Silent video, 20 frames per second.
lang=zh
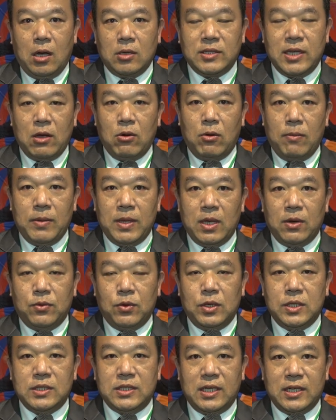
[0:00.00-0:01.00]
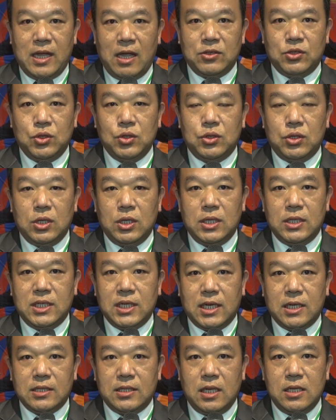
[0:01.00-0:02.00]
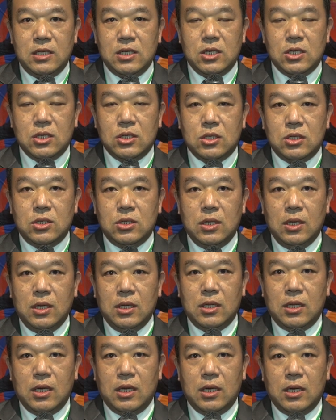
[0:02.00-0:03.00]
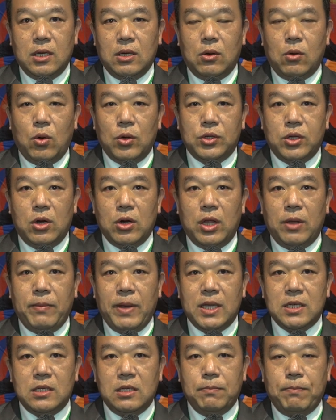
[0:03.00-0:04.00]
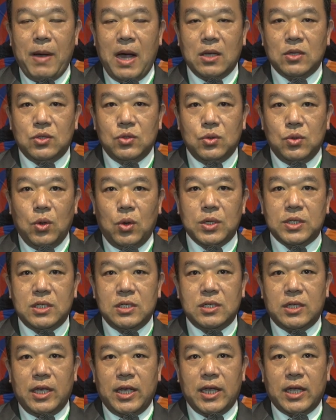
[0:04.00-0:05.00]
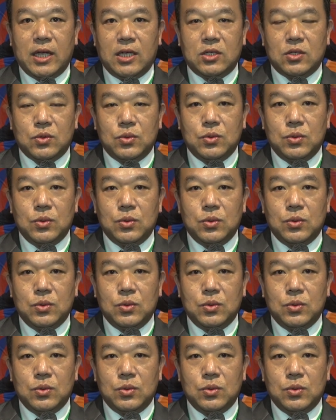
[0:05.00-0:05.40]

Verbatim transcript: 在我们的扶轮社叫 GG 这个申请的活动里面，是帮助弱势的一个